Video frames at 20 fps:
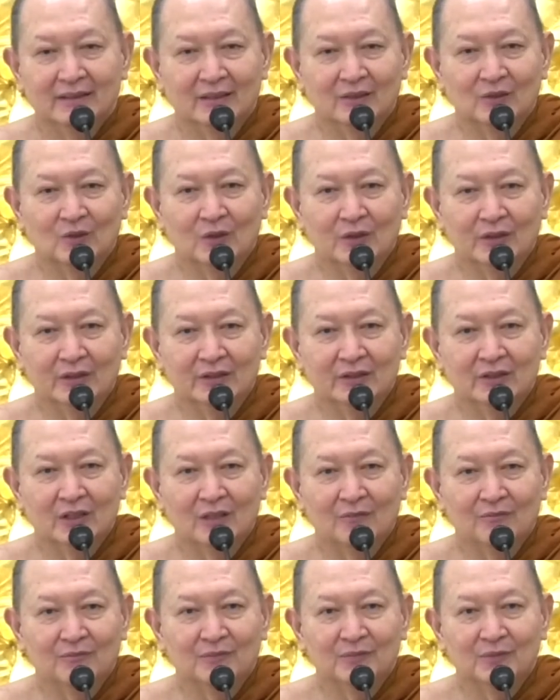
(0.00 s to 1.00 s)
อย่างคนช
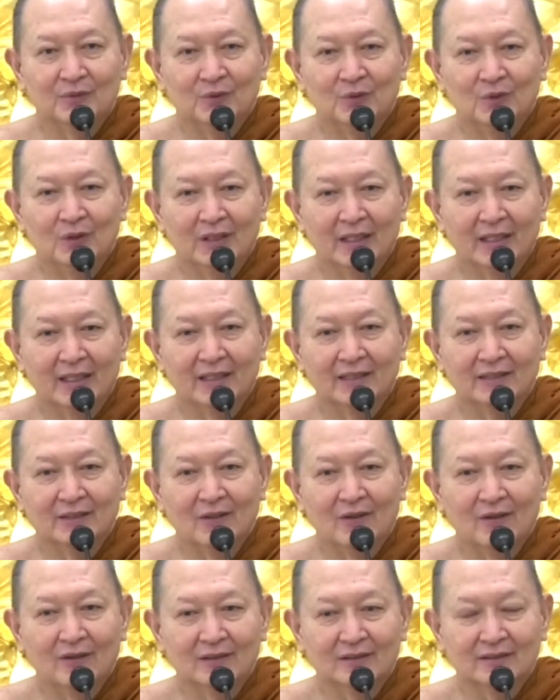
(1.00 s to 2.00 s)
อบรู้อะไรข้าง
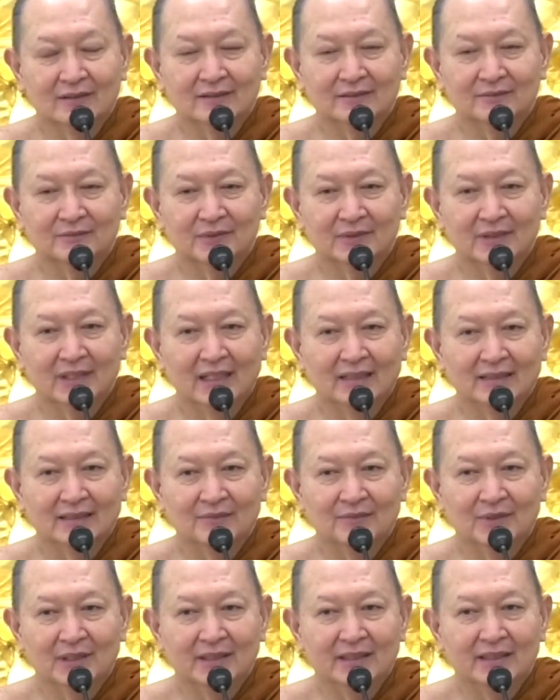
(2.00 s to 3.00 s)
นอกมานั่ง
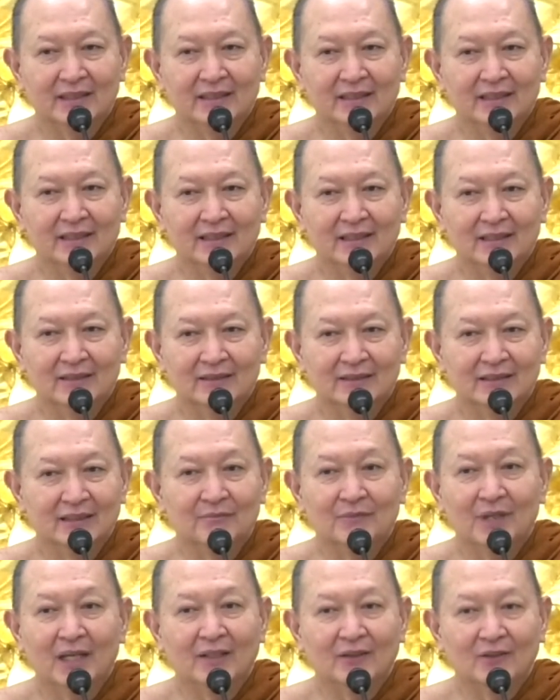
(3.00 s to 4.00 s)
สมาธินิดเดียวจิ
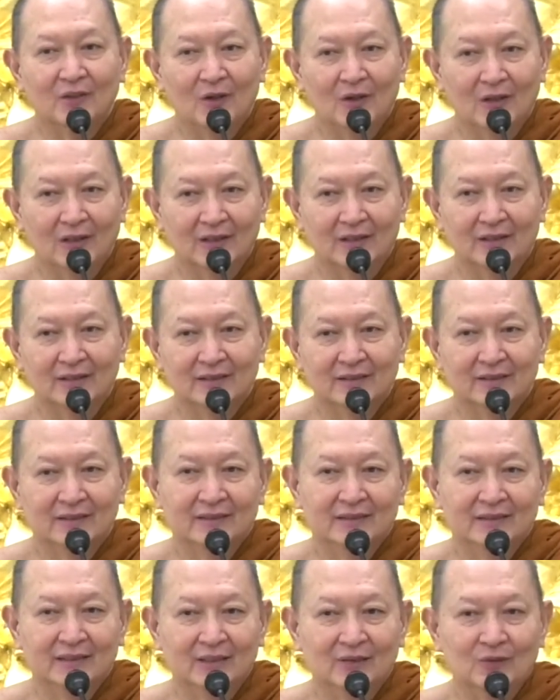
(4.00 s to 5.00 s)
ตไปข้างนอก
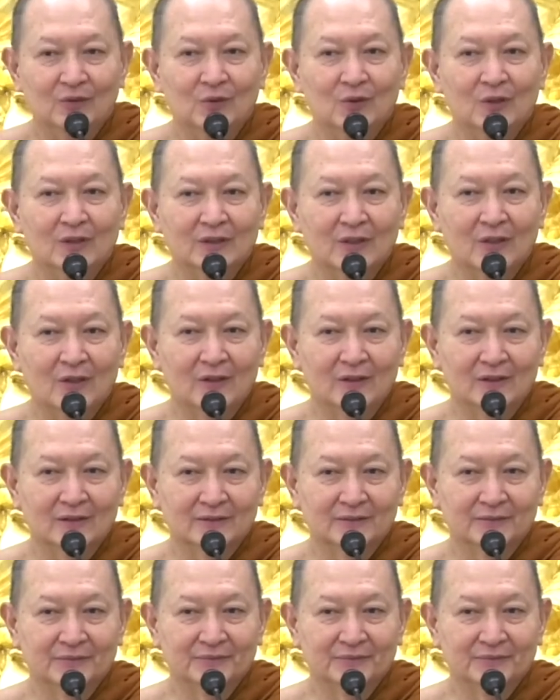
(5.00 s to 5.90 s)
เที่ยวรู้ข้างนอก